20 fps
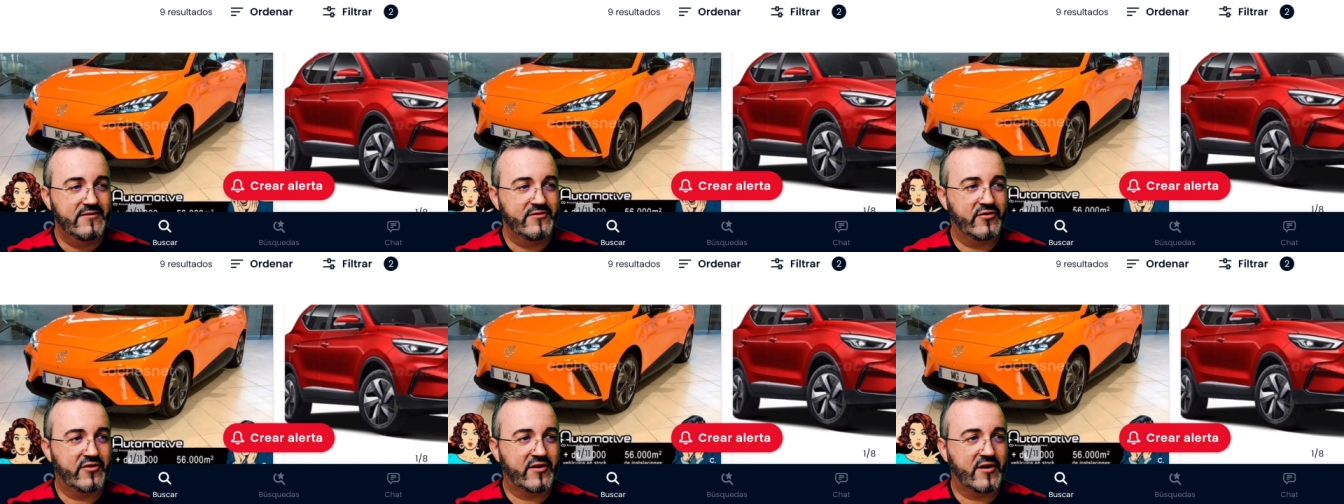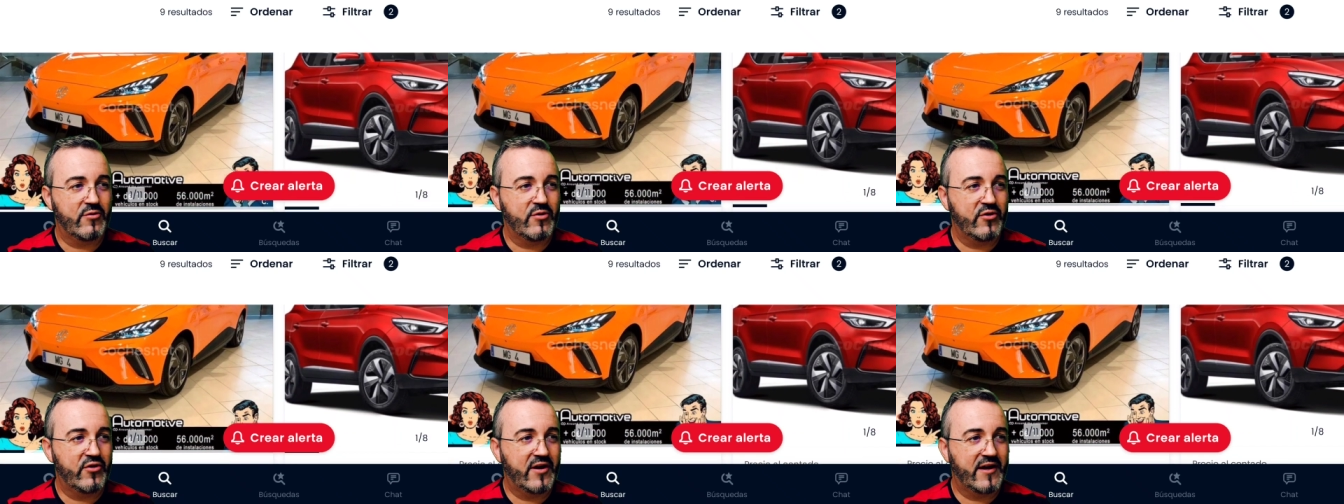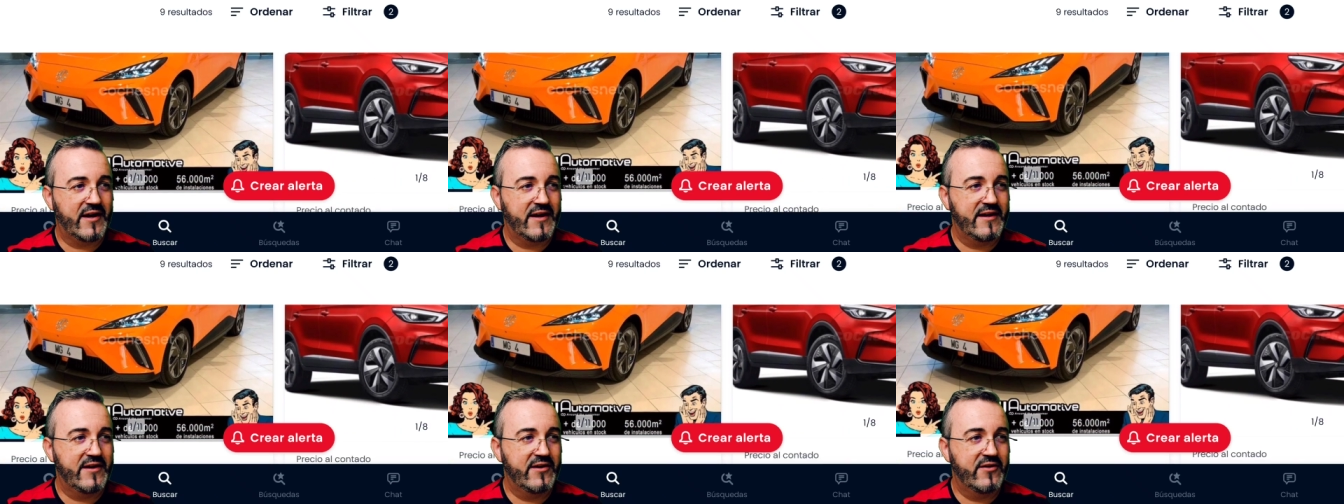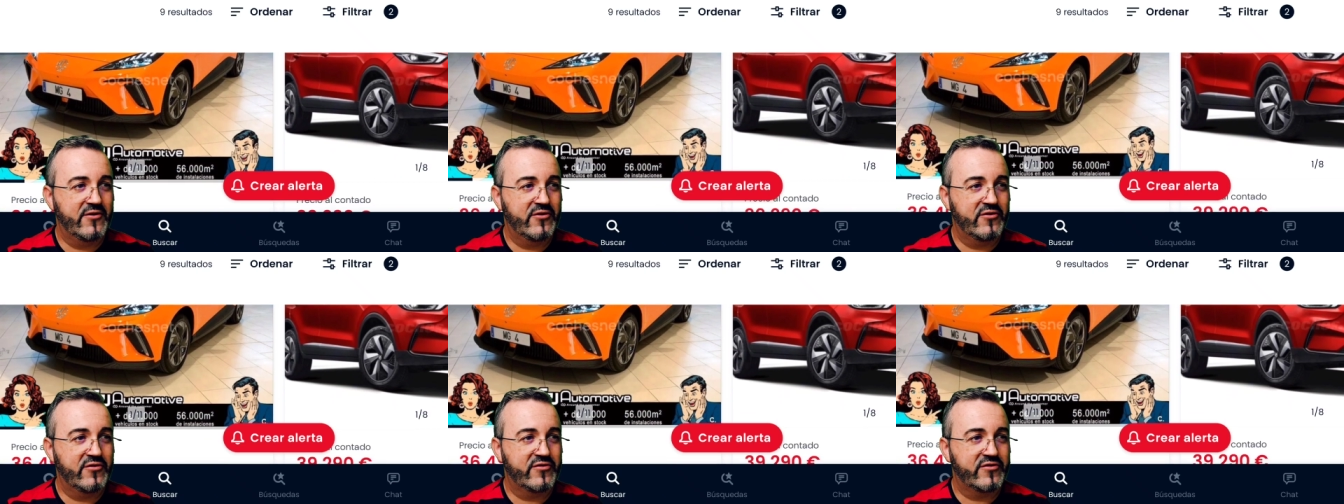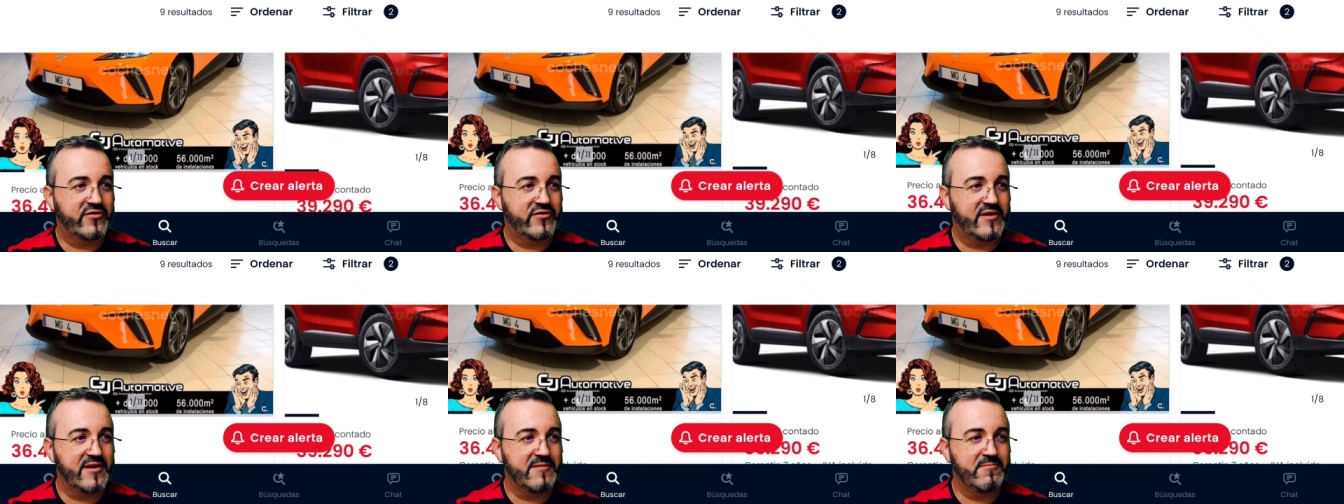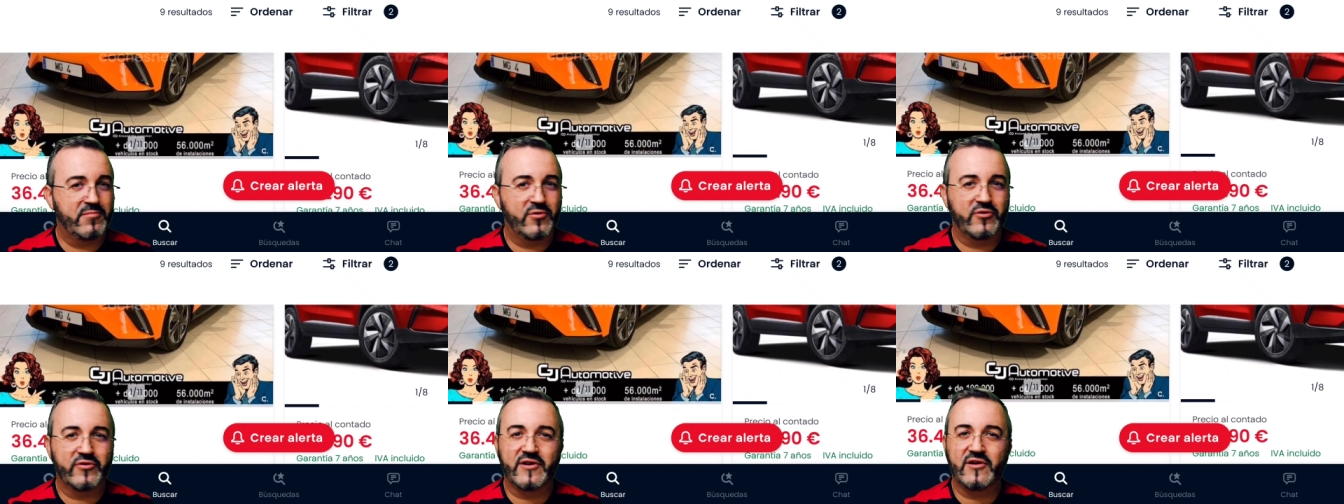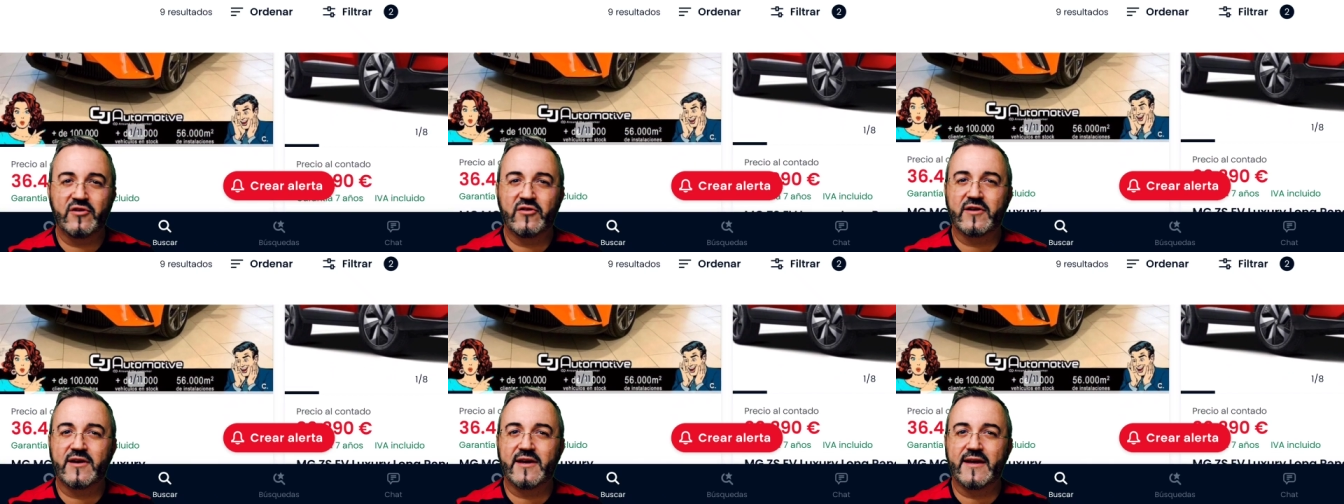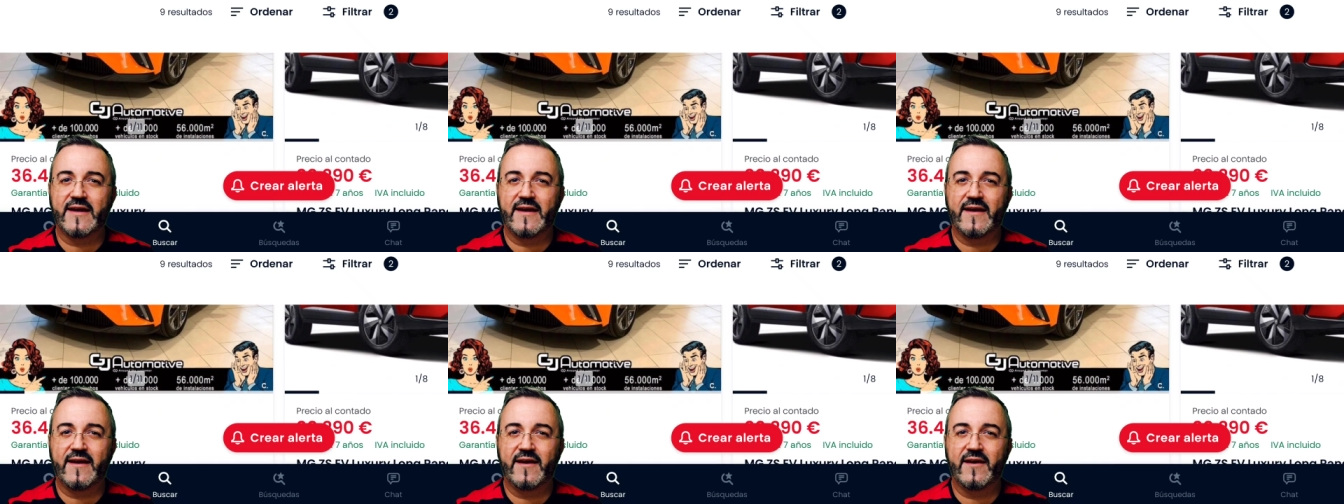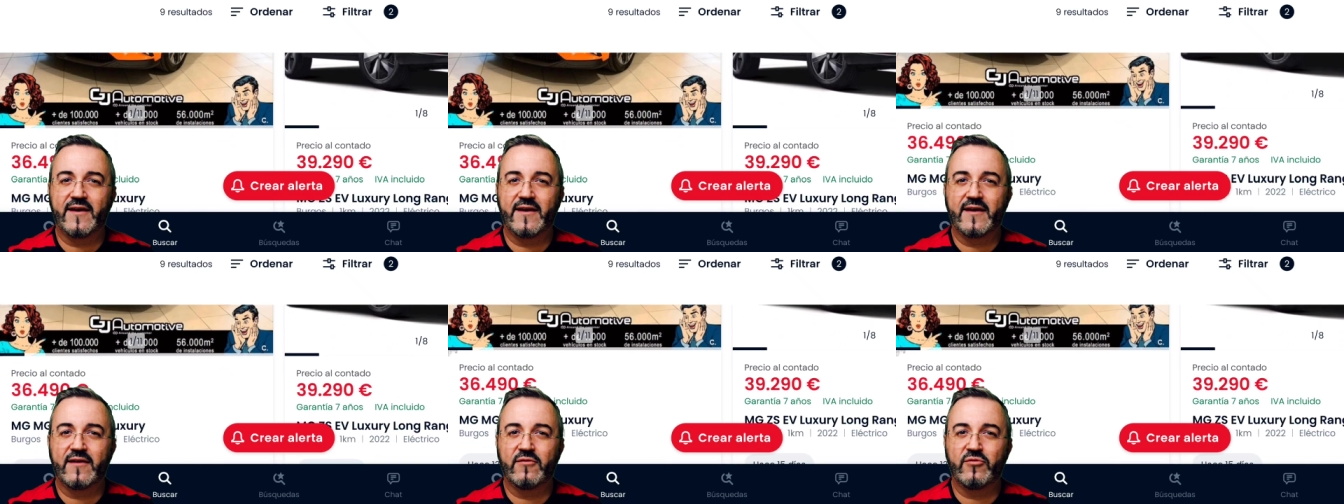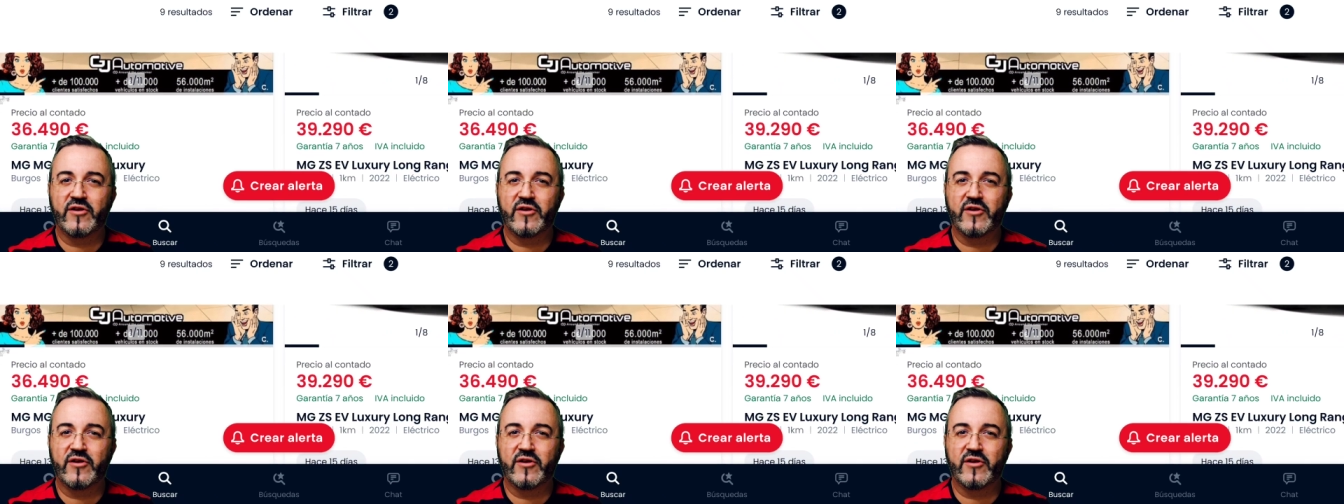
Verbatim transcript: yo recuerdo aquellos tiempos en los que